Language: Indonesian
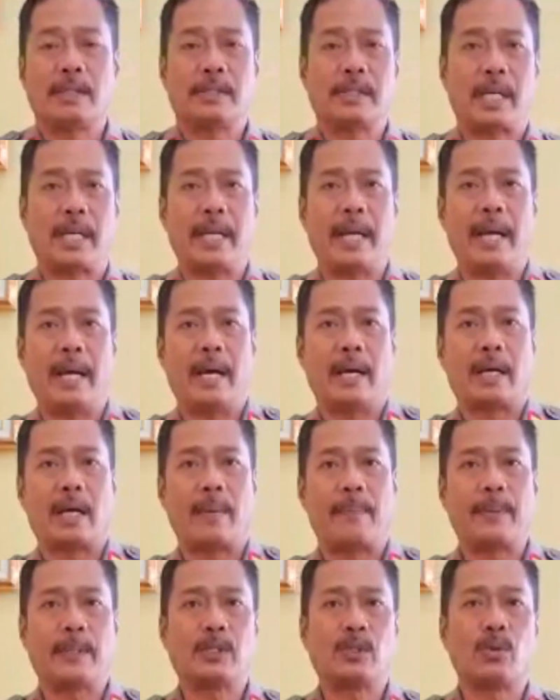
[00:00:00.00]
Saya
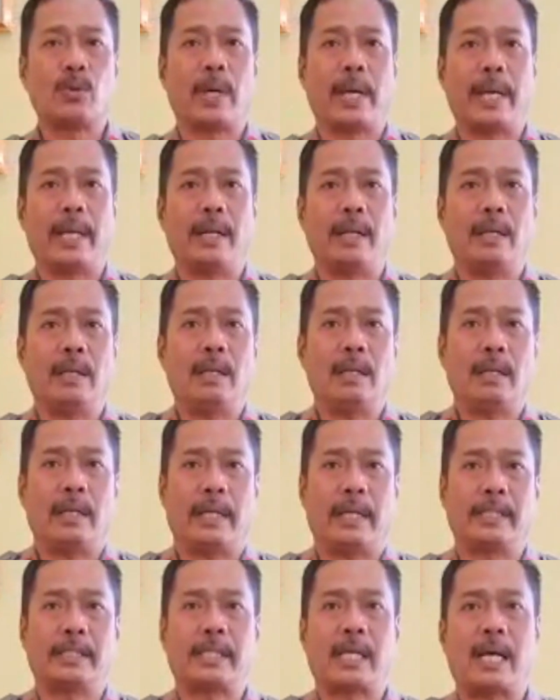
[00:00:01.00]
AKP Suhel
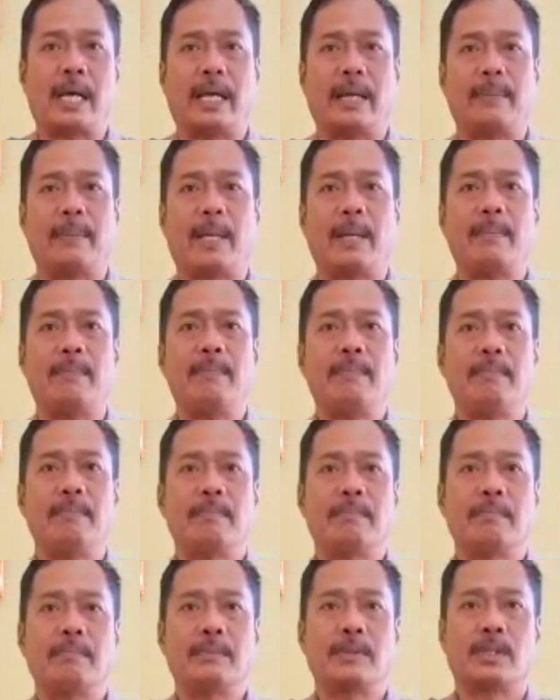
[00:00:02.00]
SHMM
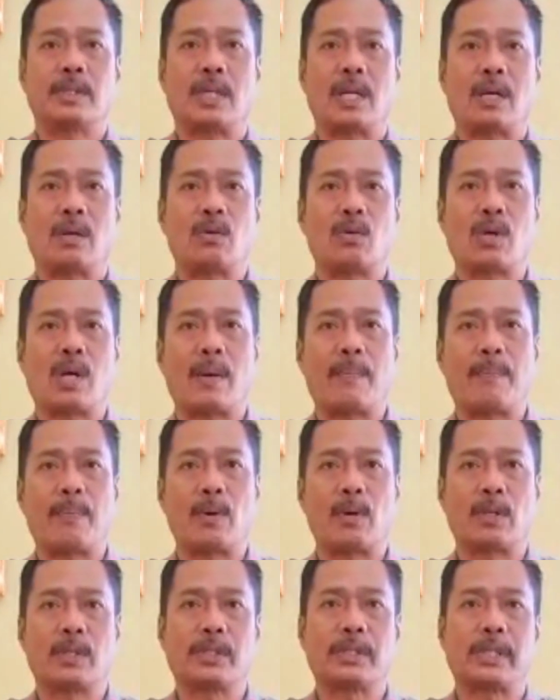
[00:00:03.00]
selaku
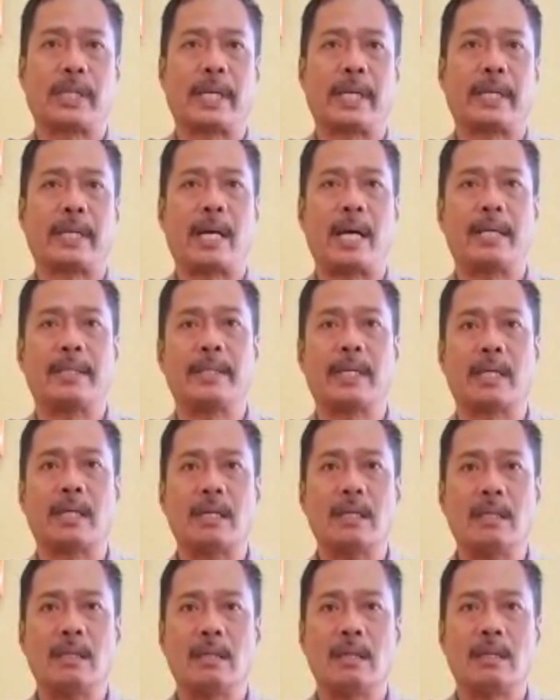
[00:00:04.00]
Kapolsek
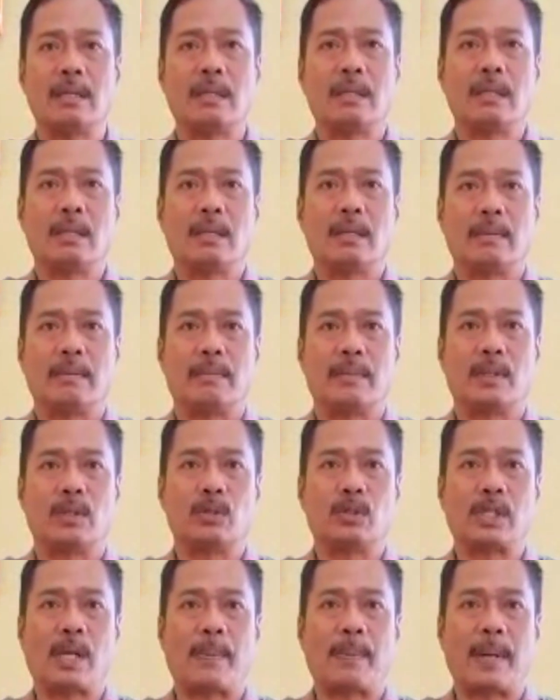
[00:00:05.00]
Anyer
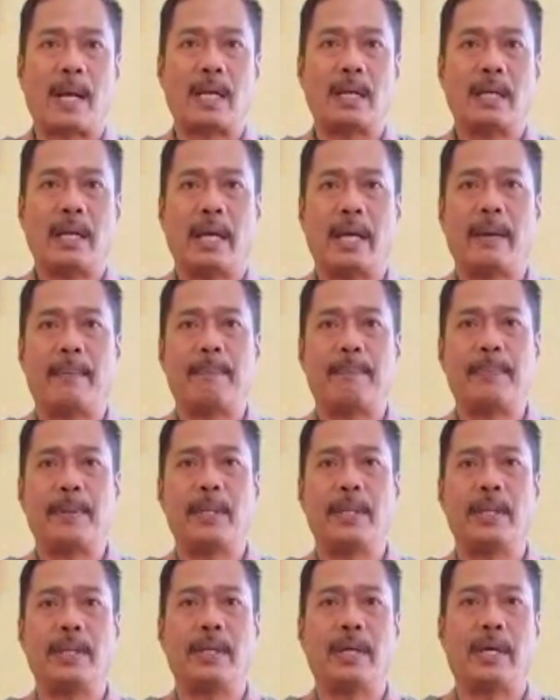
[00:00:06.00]
mengucapkan
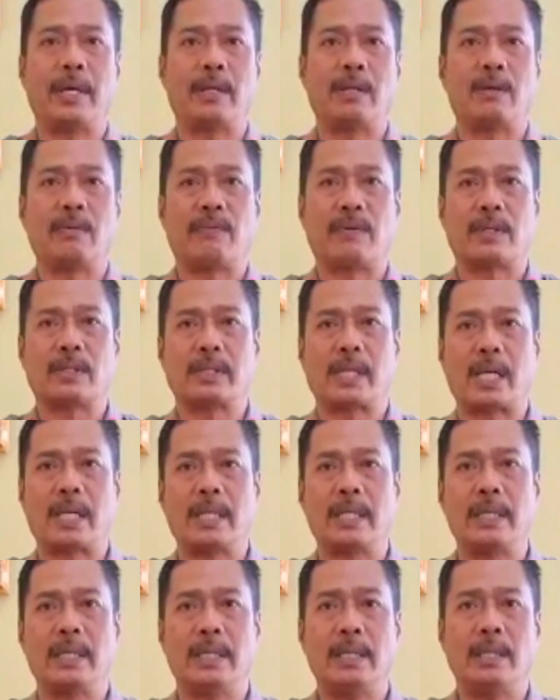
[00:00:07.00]
happy
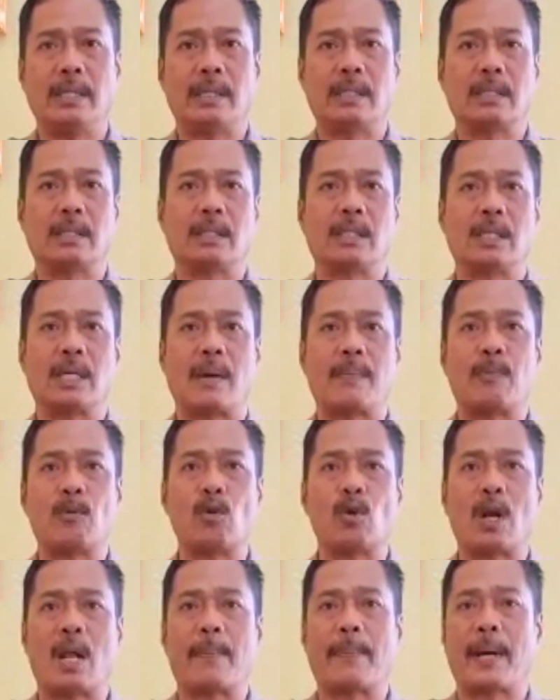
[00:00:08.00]
anniversary
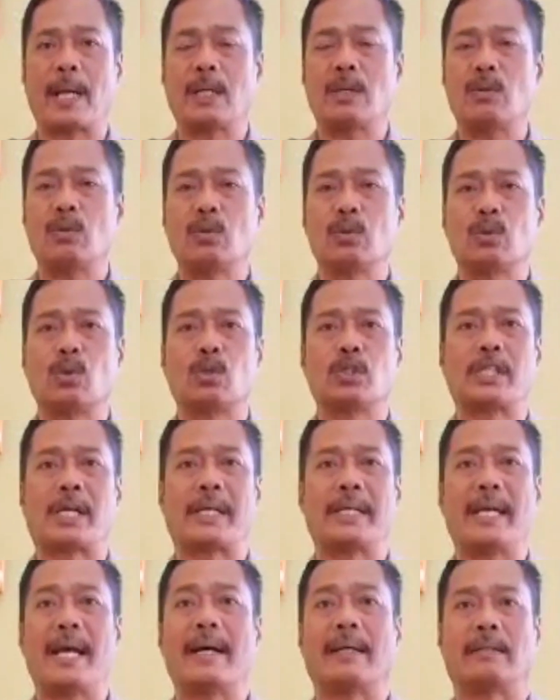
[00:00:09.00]
ke-38 untuk
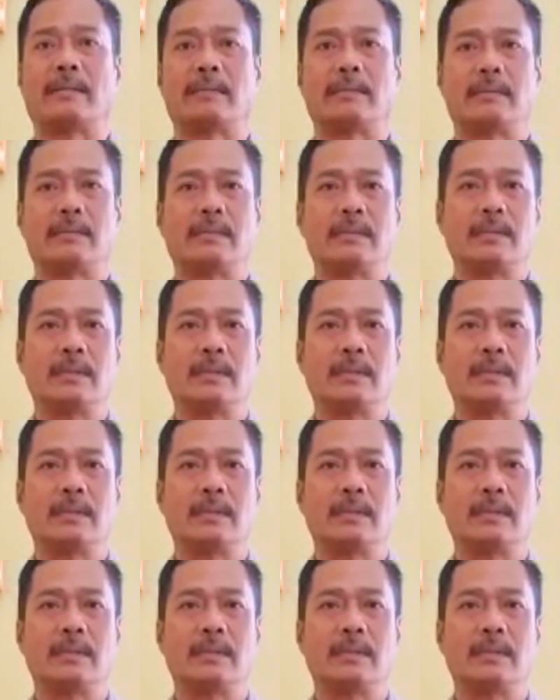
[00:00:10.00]
Sang Yang